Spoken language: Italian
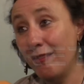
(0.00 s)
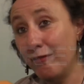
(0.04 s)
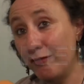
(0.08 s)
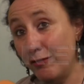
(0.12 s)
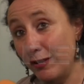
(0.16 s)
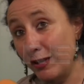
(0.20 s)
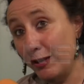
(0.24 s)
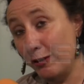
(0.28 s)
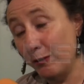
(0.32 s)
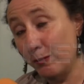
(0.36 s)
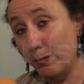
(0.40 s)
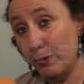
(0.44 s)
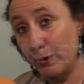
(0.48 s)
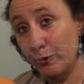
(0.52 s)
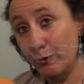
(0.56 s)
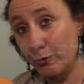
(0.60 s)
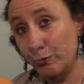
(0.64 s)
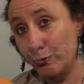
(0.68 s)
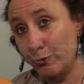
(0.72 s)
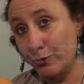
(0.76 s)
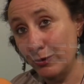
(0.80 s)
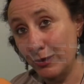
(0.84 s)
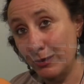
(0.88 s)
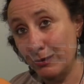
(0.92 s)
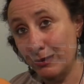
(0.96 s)
vere o
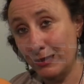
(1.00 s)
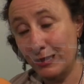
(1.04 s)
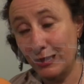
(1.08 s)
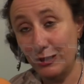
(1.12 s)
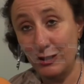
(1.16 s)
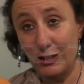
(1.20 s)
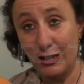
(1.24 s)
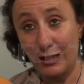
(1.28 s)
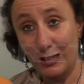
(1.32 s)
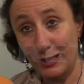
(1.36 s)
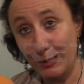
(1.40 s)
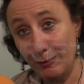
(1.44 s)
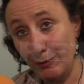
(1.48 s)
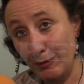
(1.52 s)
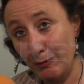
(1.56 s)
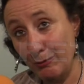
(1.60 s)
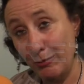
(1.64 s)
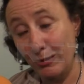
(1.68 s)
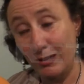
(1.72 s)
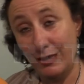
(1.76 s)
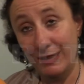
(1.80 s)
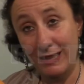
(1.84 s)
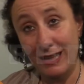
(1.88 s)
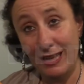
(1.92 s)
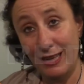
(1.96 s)
presunte, perché c'è anche
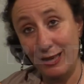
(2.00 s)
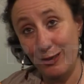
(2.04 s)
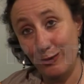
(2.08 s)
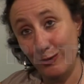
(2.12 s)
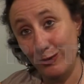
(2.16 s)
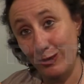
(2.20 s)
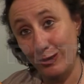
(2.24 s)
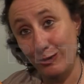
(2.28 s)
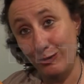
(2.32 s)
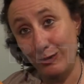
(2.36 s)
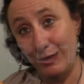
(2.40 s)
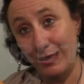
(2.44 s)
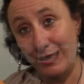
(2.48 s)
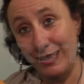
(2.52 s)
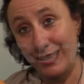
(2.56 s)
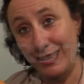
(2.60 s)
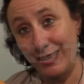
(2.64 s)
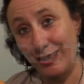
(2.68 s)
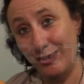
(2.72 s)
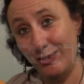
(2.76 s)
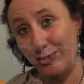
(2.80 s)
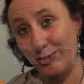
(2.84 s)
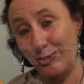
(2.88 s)
Babbo Natale con le sue rene,